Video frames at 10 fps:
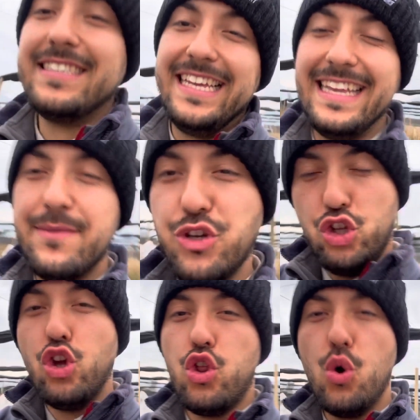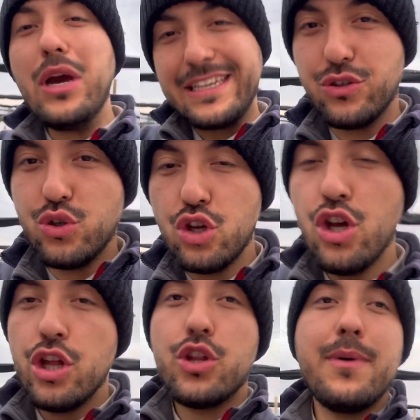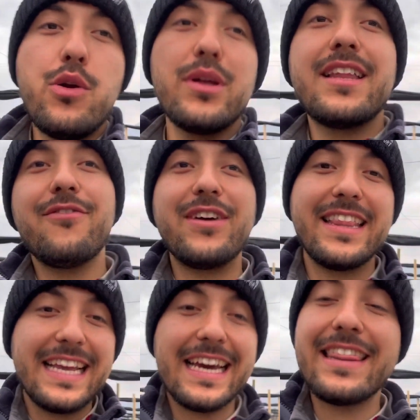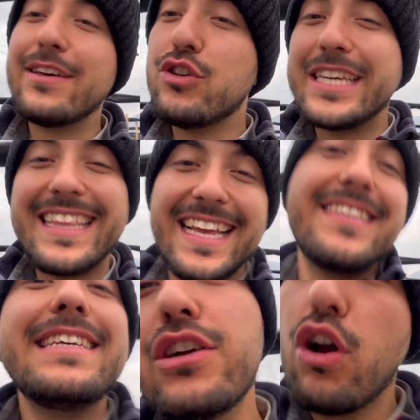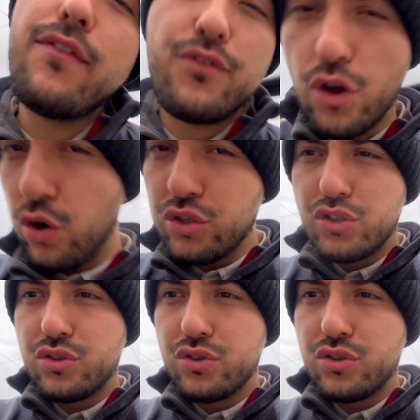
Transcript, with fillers: que tenemos todo eso, tomamos nuestras bandejas de 85 alviolos.